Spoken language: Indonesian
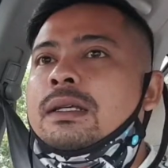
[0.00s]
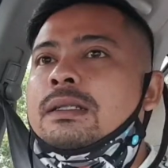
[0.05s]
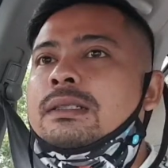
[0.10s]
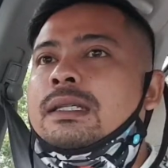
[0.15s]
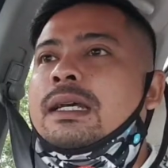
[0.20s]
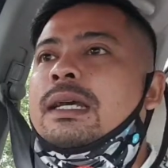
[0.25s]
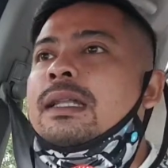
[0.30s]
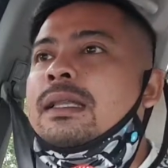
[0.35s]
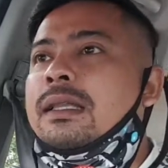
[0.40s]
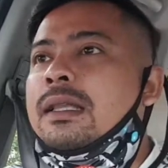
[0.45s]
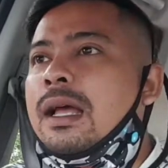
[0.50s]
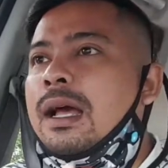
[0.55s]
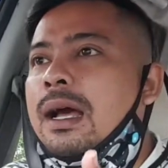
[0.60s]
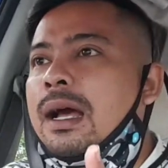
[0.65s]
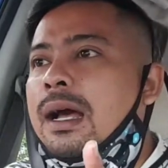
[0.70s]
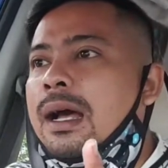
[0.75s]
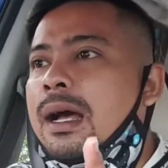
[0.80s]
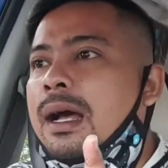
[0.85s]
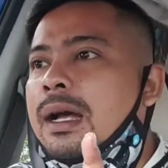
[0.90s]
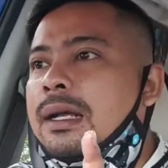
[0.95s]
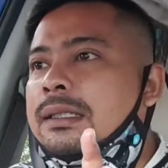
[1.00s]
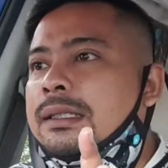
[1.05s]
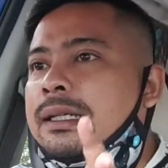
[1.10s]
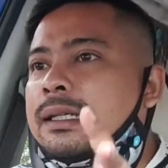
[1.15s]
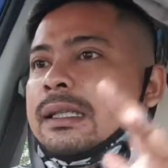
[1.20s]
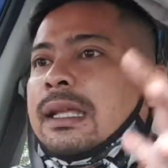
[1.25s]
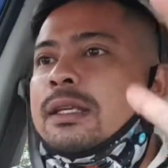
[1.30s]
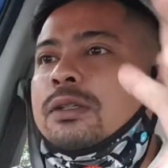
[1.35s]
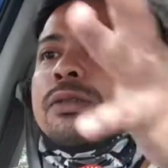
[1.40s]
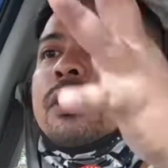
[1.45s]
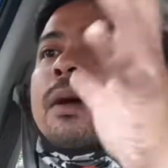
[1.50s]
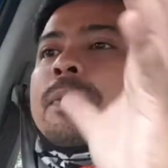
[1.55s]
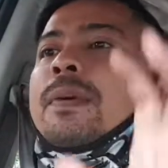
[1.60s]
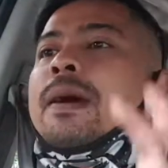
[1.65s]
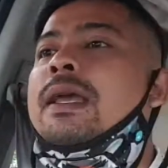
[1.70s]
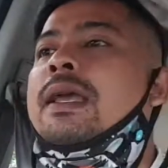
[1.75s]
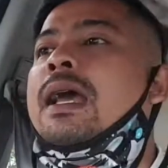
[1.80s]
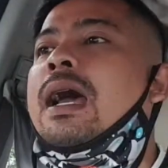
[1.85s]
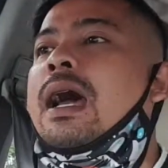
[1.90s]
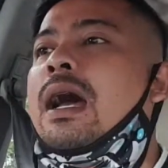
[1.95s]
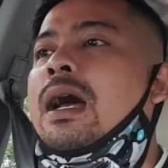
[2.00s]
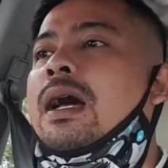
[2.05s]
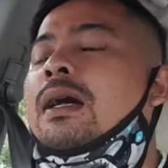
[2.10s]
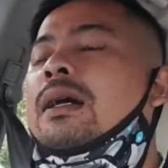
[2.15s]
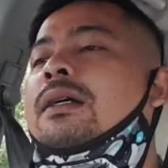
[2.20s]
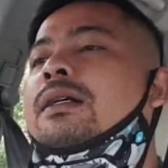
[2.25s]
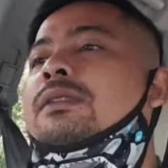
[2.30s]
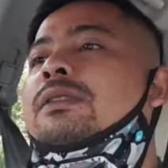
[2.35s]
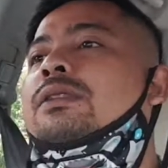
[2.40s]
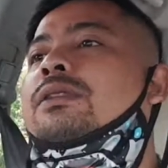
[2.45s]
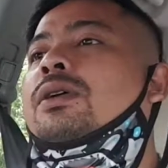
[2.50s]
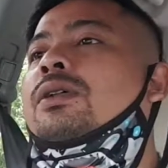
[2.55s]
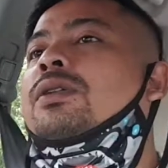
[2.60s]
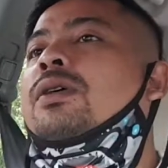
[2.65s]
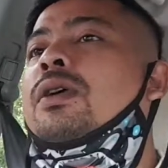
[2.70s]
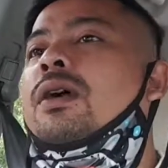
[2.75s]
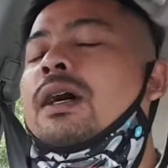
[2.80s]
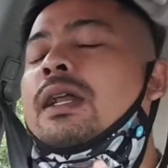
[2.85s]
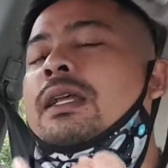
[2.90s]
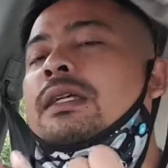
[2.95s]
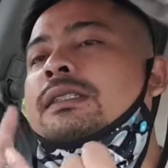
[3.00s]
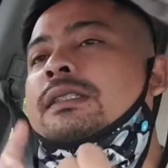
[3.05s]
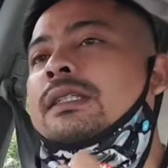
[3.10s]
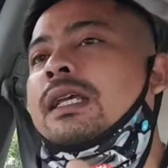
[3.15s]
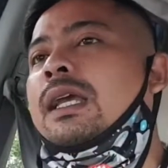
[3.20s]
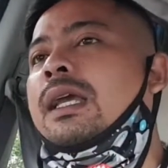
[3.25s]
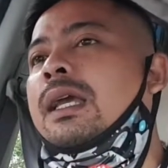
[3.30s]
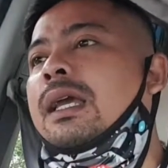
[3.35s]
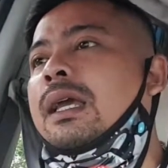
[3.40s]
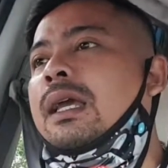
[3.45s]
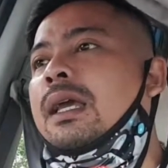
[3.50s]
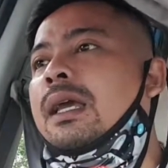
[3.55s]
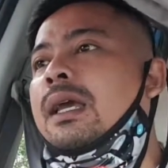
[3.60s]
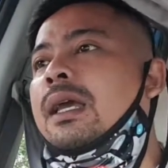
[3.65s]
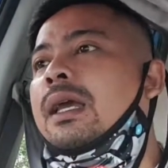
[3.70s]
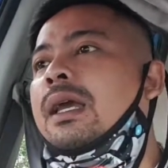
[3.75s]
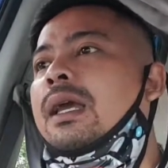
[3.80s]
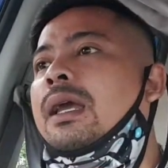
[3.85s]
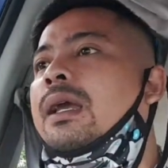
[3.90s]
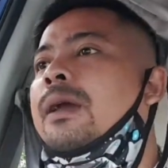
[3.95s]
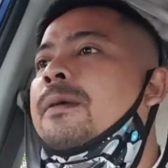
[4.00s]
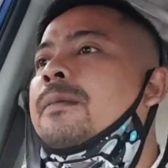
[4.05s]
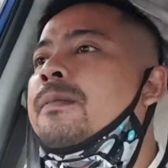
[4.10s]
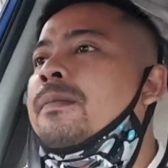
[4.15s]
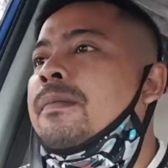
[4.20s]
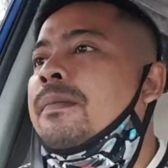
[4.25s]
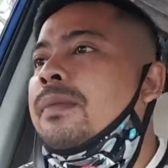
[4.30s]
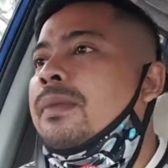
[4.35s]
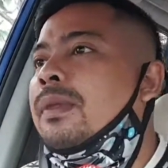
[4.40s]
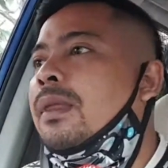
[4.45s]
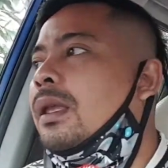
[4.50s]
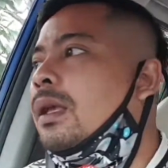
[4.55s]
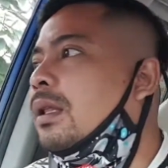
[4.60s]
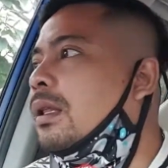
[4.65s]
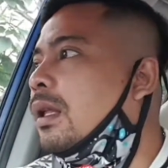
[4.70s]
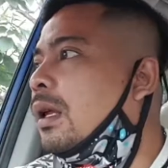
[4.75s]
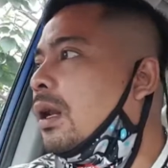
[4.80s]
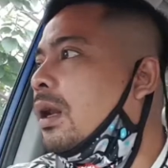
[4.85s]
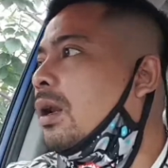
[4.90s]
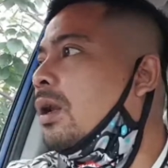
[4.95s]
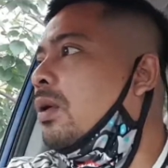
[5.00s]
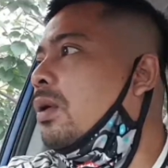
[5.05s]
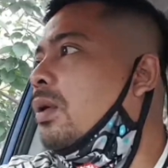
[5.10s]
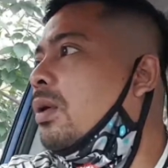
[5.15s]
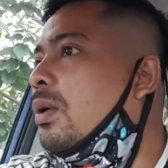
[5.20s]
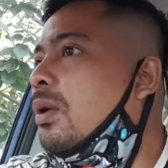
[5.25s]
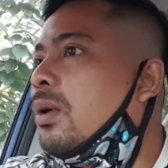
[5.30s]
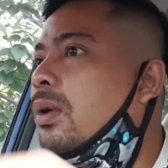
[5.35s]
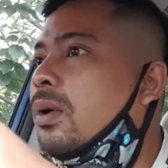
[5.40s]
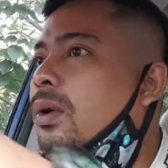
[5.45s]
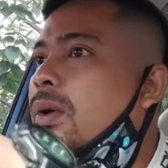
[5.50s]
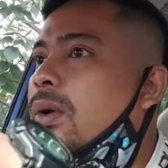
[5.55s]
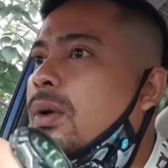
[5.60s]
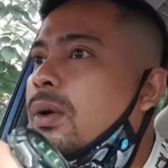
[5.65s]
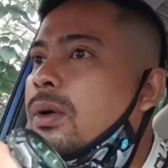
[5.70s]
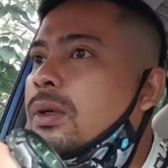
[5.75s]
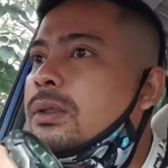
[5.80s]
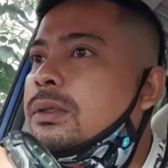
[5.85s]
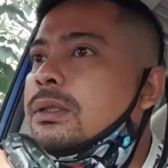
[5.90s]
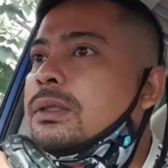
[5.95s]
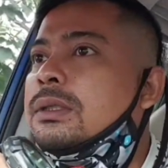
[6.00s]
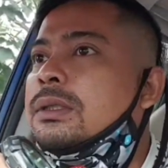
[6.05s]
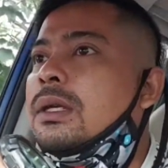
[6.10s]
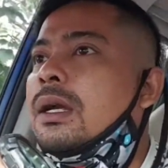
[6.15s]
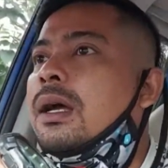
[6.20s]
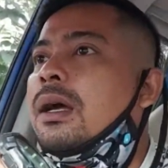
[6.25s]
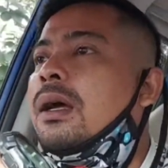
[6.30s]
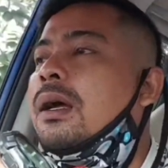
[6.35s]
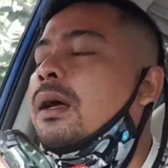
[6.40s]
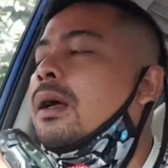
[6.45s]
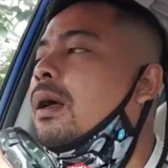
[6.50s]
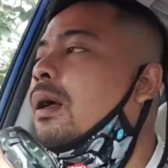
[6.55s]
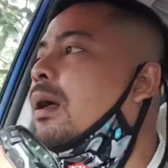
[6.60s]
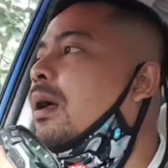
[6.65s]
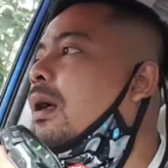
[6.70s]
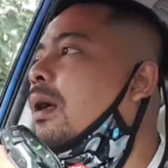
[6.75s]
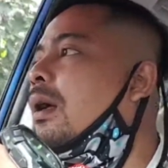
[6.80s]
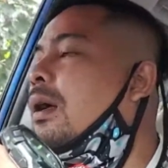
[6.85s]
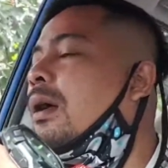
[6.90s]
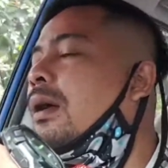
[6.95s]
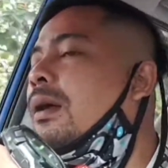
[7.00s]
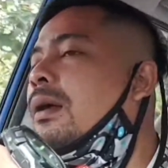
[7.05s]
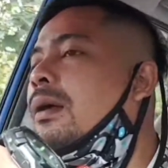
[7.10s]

sekit, uh, eh, sekitar Surabaya contoh Gresik terus uh,